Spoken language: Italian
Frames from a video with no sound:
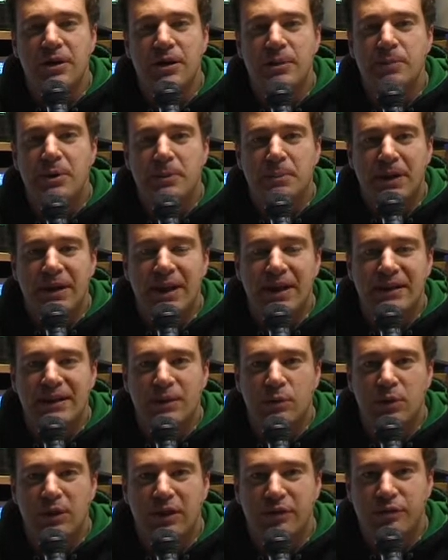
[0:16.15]
Per parlare di
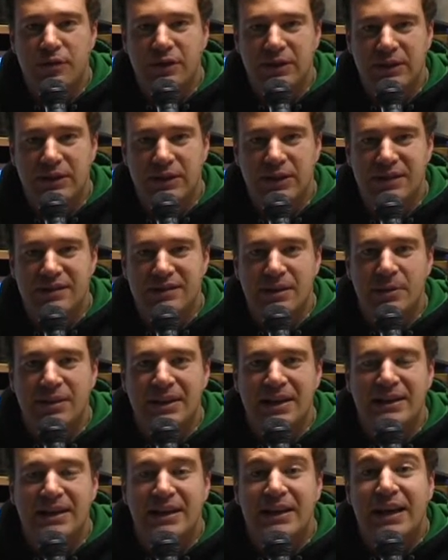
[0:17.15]
quella Fiorentina siamo
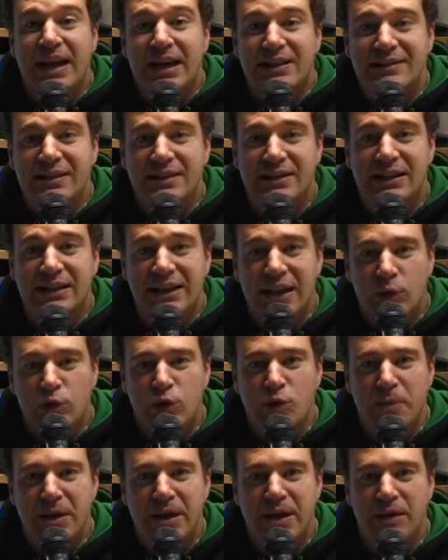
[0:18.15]
andati a casa di
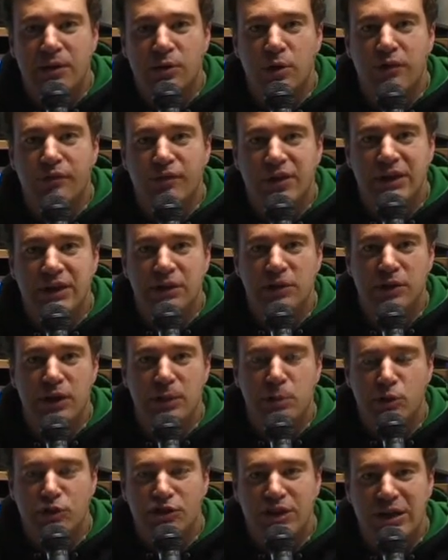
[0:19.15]
Claudio Merlo, a Vicchio, nel
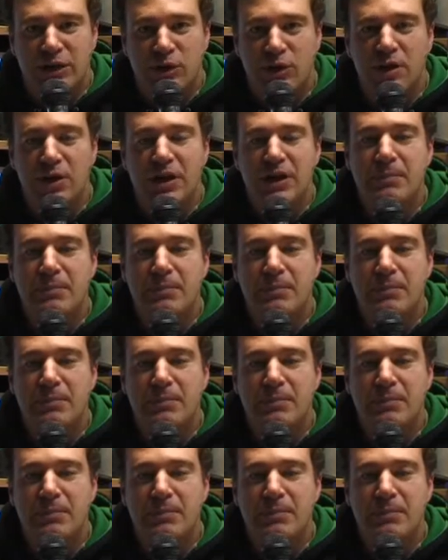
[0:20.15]
Mugello,